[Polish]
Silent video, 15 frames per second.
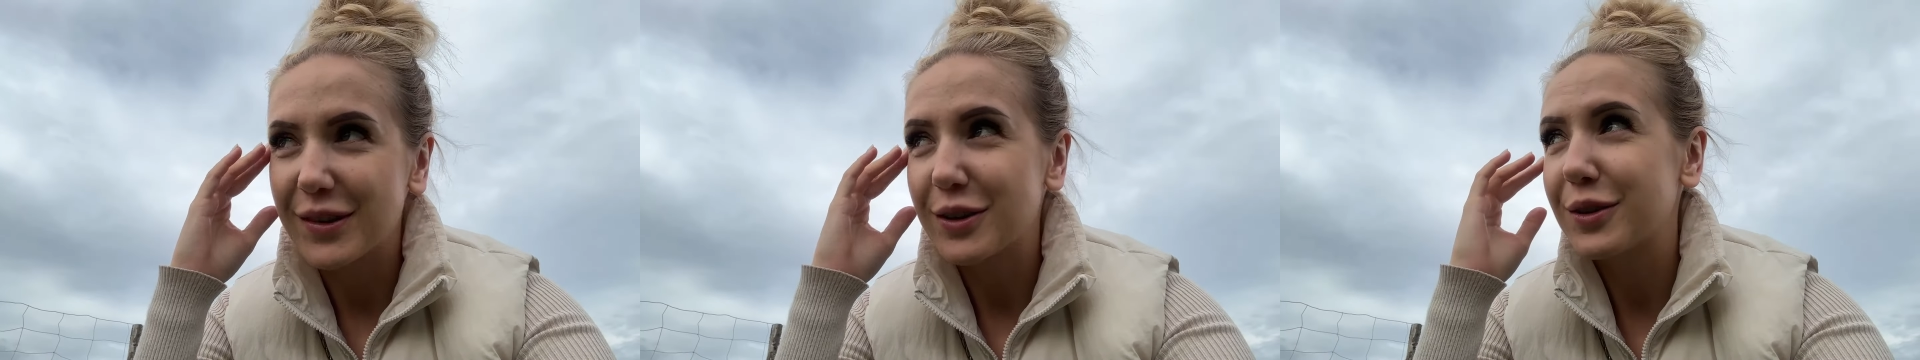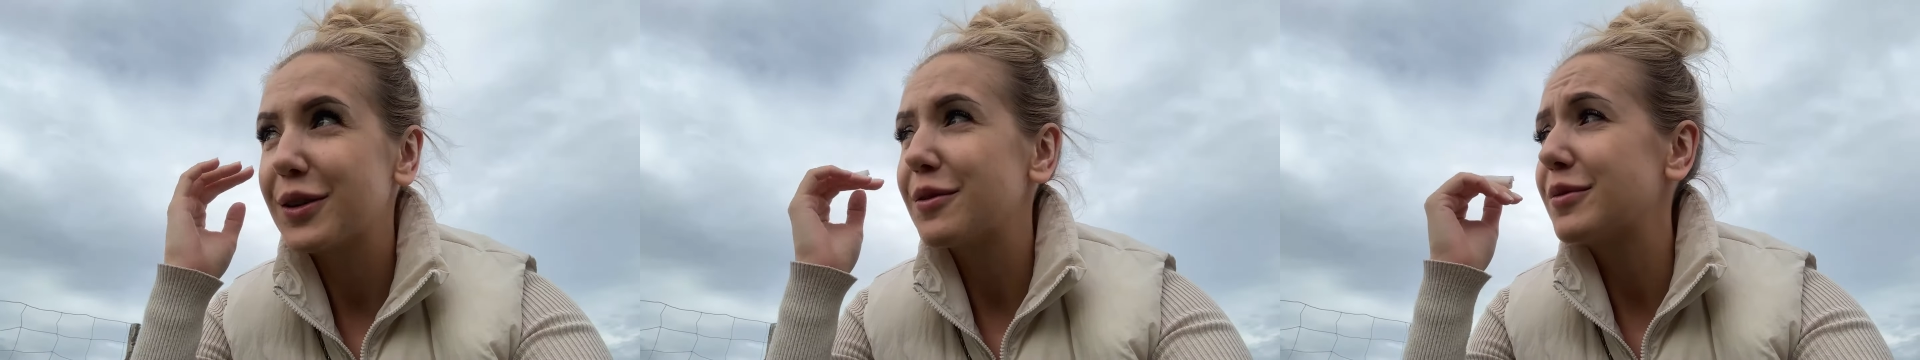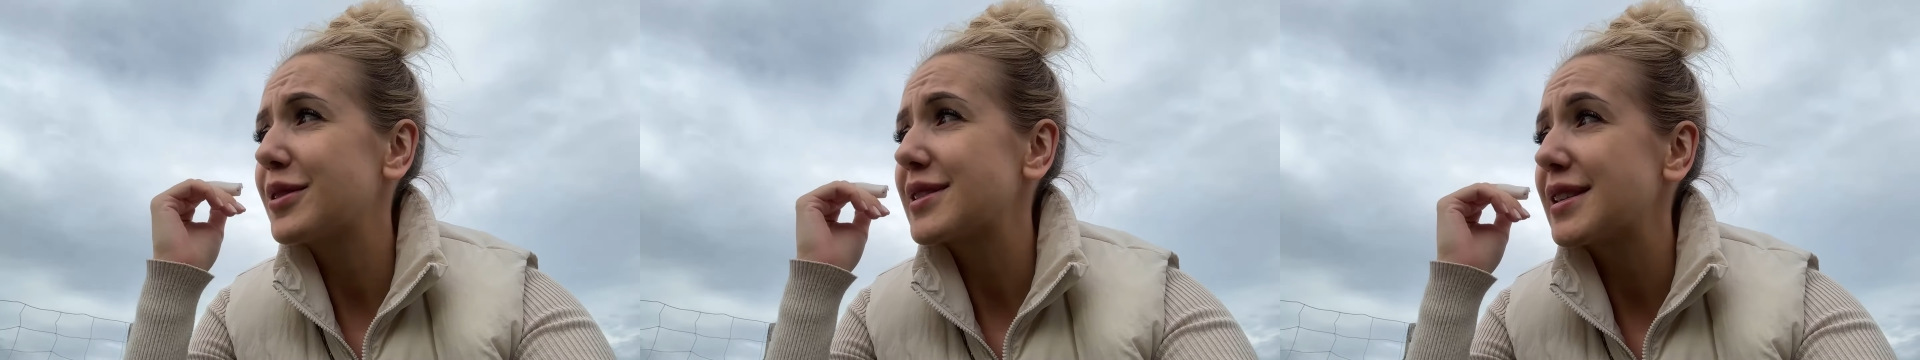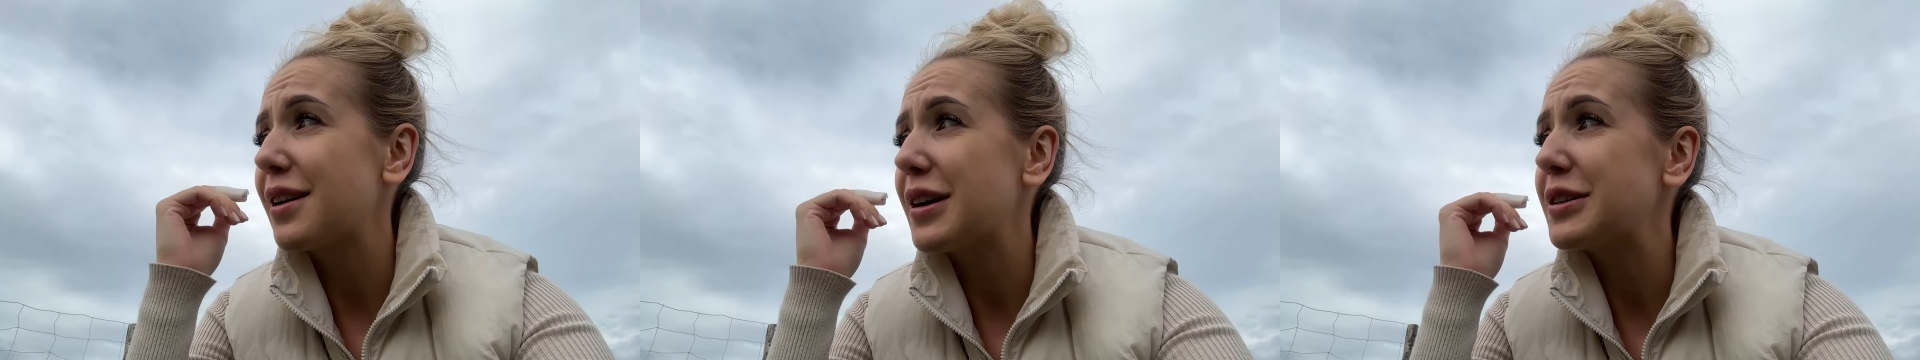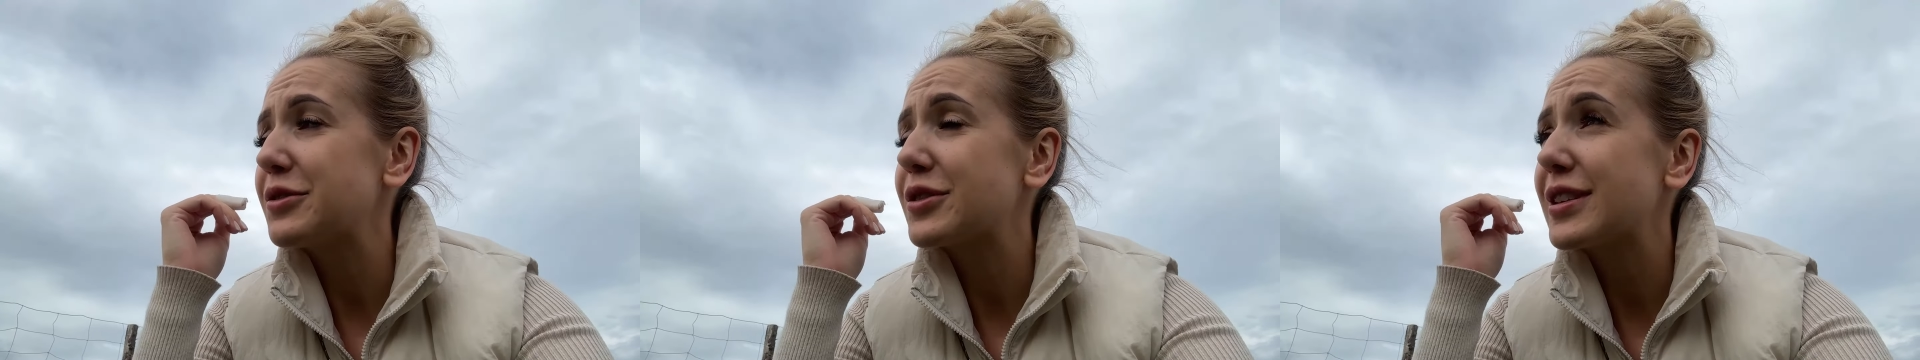którą
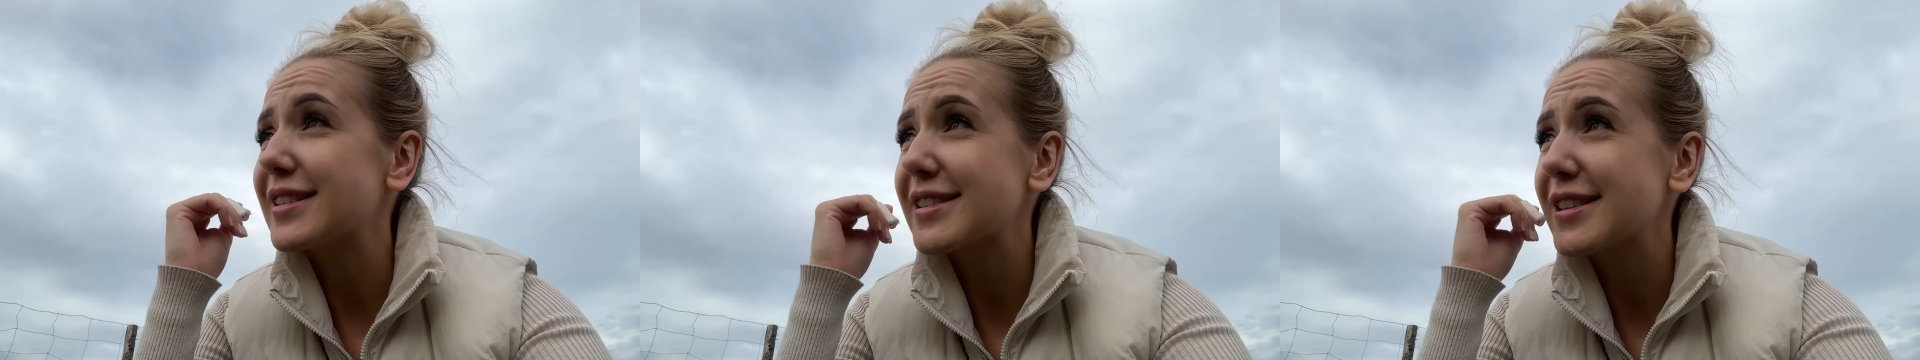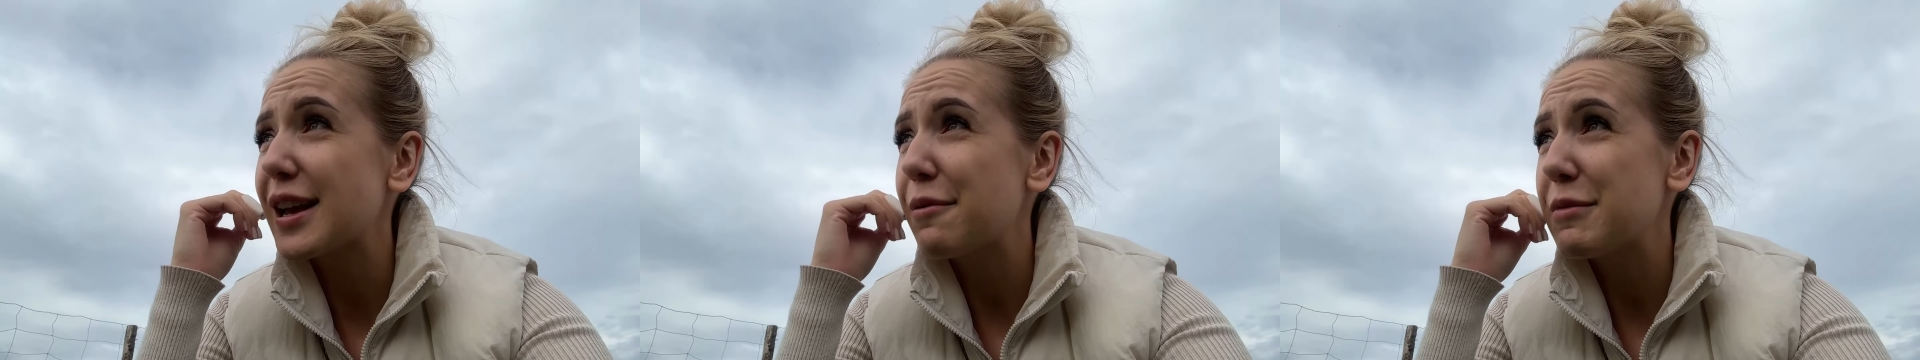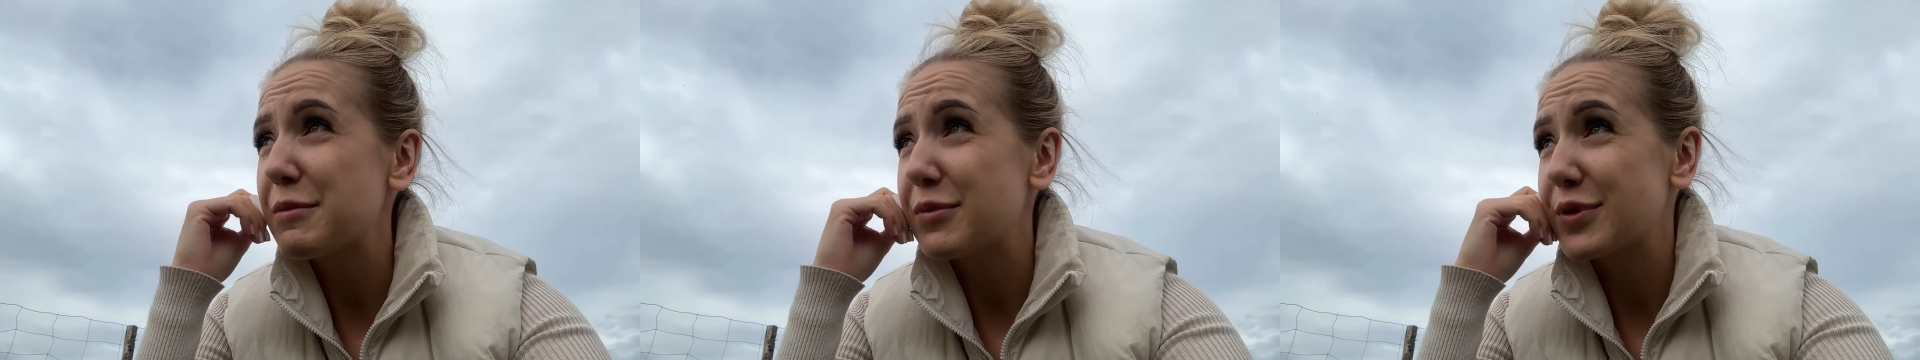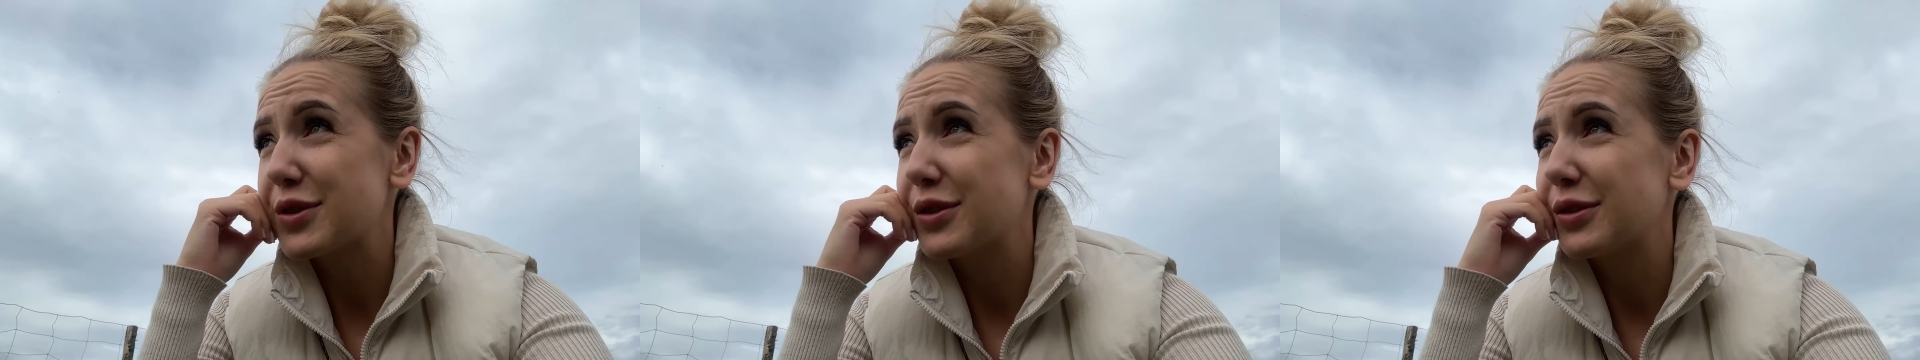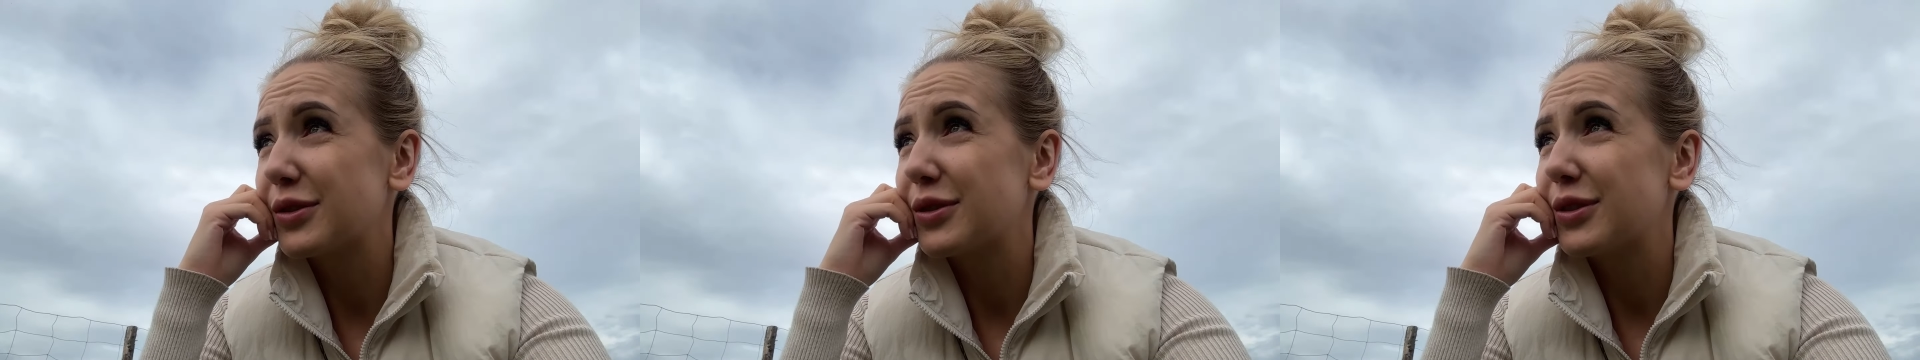dostała już na samym
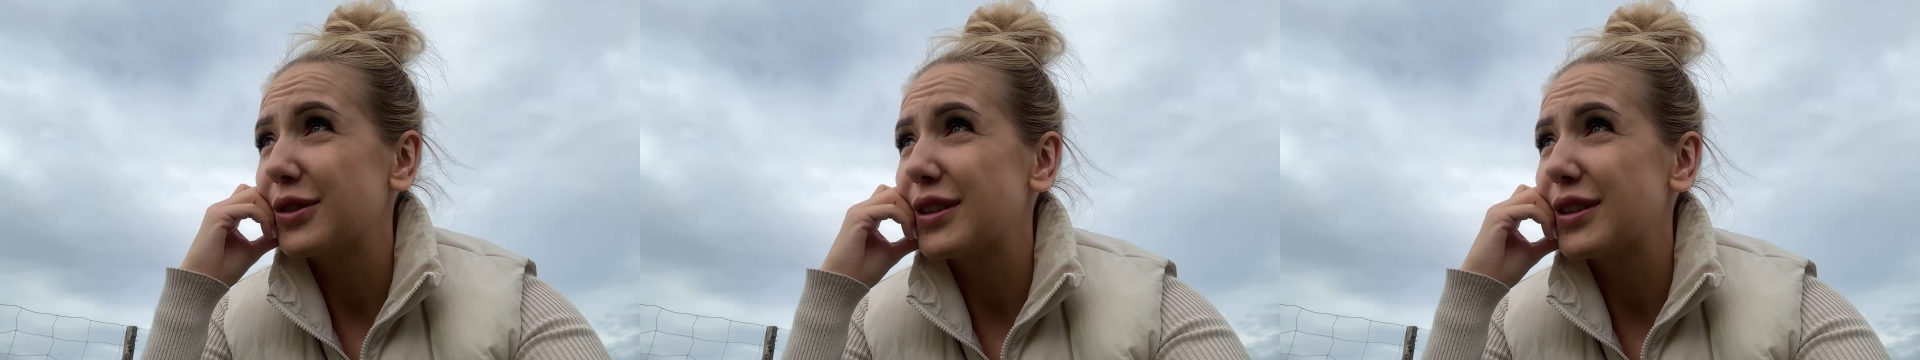początku,